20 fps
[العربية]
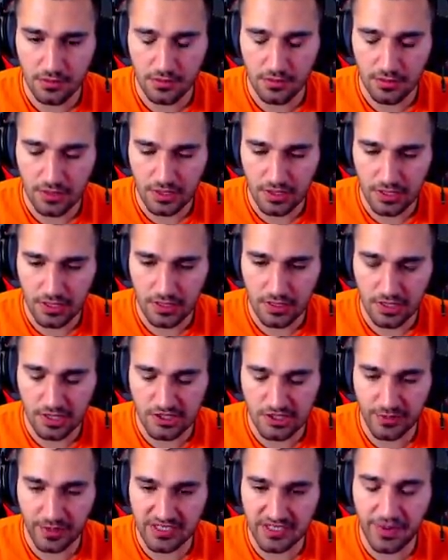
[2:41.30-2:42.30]
اوكي
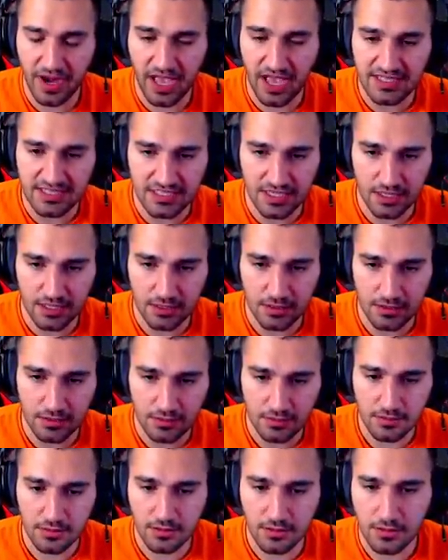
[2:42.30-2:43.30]
ركزوا معي شباب لاحظت شغله
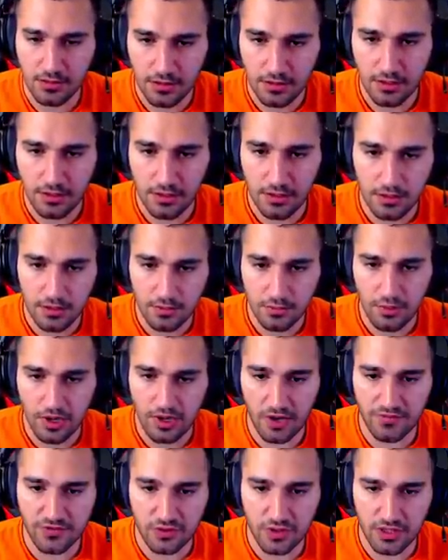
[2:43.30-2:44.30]

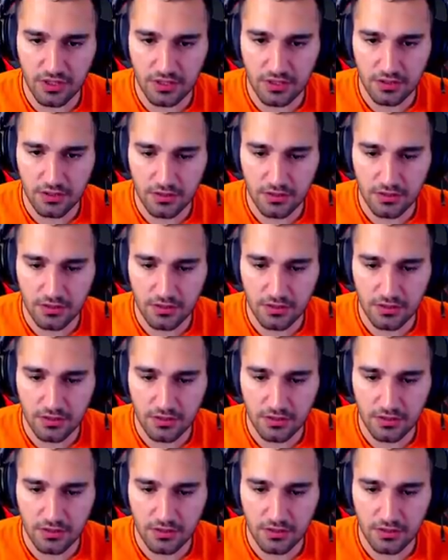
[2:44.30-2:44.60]
وقف شوي